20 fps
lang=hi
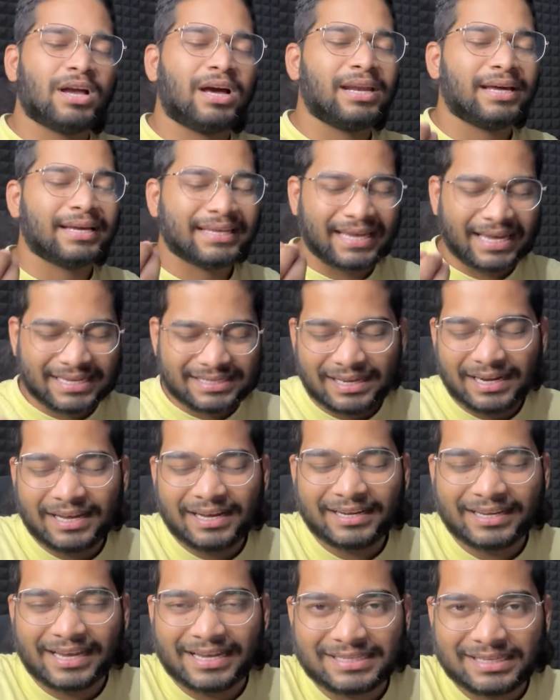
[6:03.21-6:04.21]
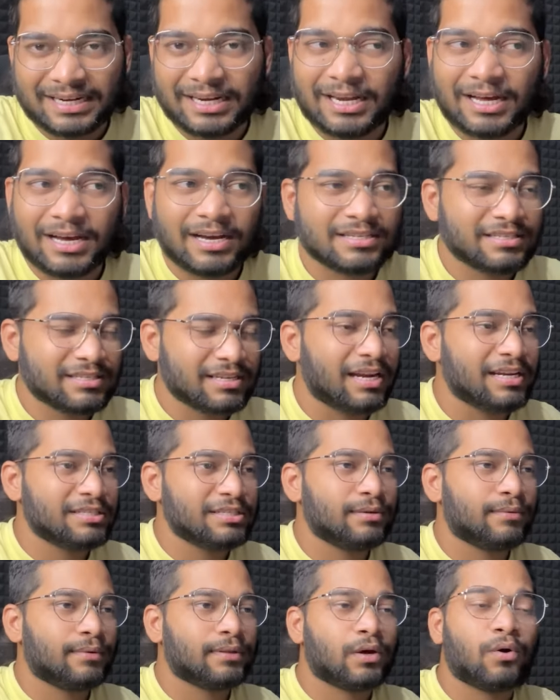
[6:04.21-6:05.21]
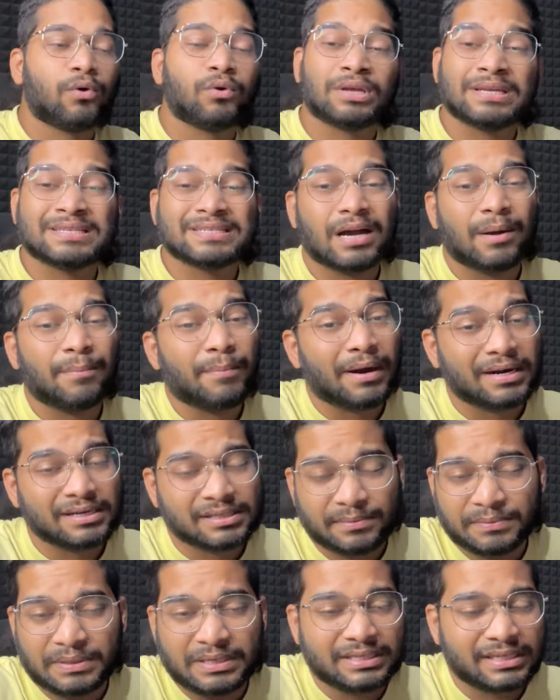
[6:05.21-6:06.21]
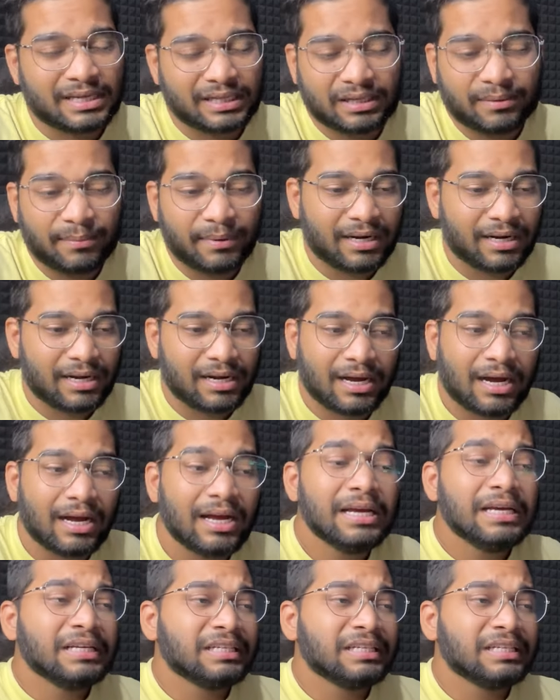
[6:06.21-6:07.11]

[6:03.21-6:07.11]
बताना कैसा लगा कैसा नहीं लगा सारी चीज़ें बताओ और किसका पार्ट सबसे ज़्यादा बेटर लगा